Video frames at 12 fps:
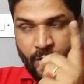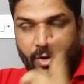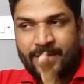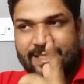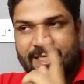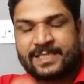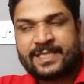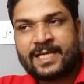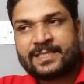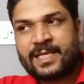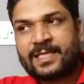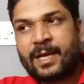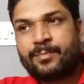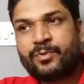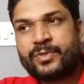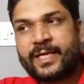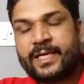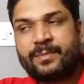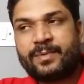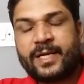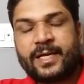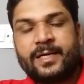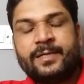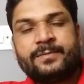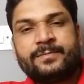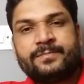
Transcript: और इसके साथ साथ आपको देखना पड़ेगा